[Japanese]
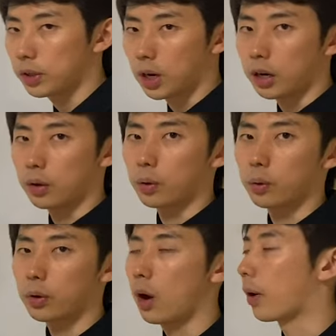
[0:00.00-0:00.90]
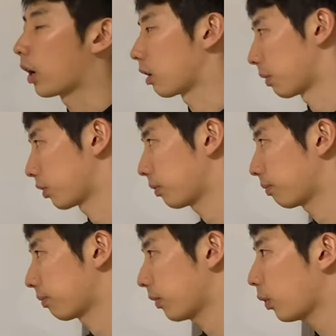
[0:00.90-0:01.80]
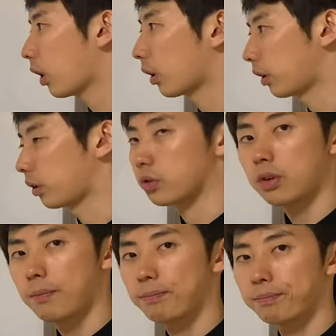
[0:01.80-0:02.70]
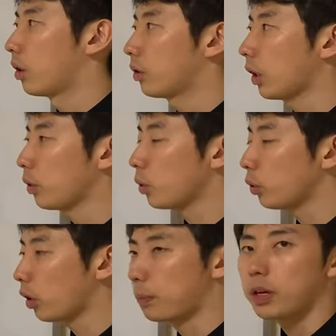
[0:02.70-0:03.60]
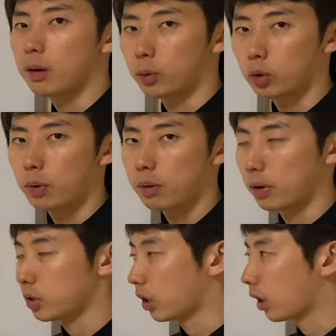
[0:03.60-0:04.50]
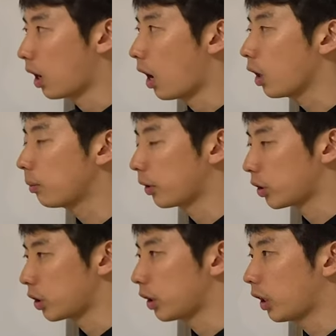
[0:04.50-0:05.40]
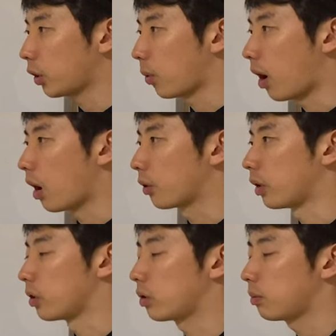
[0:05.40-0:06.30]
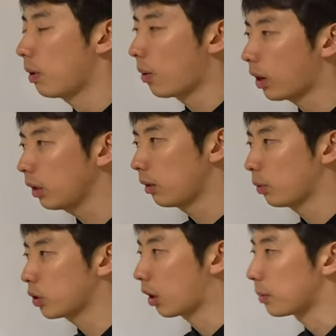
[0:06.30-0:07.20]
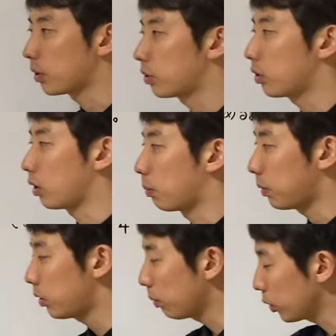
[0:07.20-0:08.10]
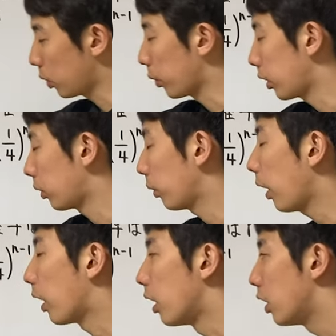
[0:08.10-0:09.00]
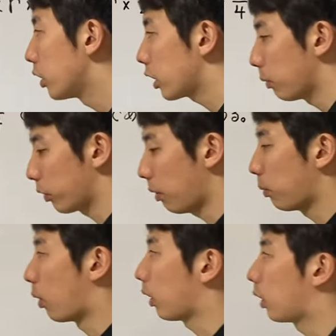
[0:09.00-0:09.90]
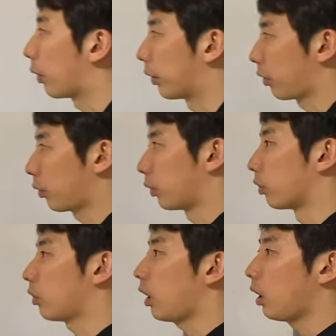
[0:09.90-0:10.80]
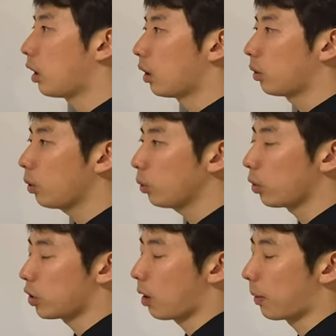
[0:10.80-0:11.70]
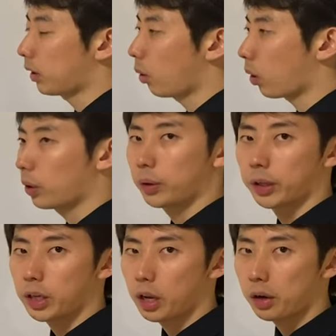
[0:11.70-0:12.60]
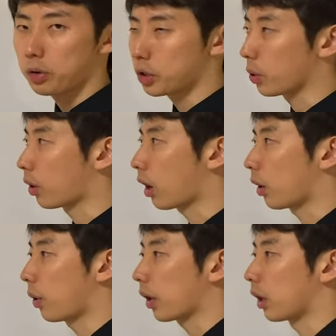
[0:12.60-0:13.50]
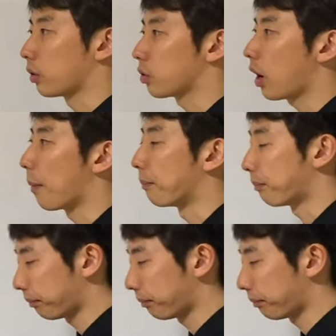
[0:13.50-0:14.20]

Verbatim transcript: に書けることが分かりますこれは簡単ですねさあということで P が求まりましたがあくまで知りたいのは R ですまあ分かんない文字が3つ3つ文字で置いてるので式も3本あった方が良さそうですねということでじゃあまた他の立てられる式を考えるわけなんですが